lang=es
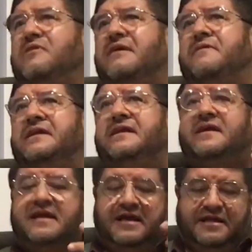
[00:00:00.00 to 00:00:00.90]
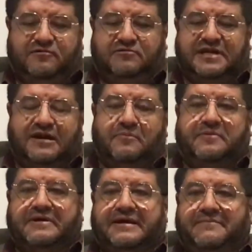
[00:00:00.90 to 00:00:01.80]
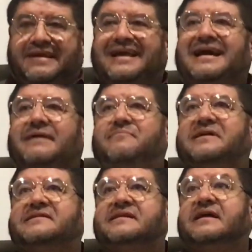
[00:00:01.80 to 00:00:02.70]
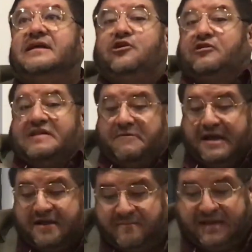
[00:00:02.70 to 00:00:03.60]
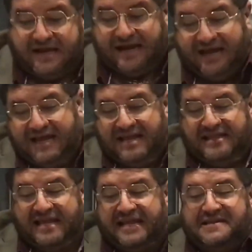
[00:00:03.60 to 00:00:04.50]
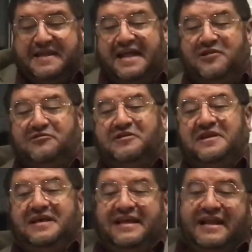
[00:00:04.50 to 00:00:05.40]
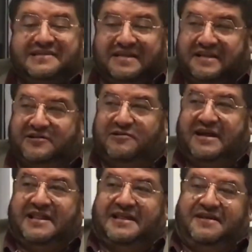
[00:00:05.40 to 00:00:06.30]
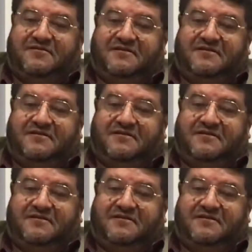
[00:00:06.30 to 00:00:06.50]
voy a venir a escucharlo porque mi hija, pues, yo no sabía que mi hija de 15 años era seguidora, de,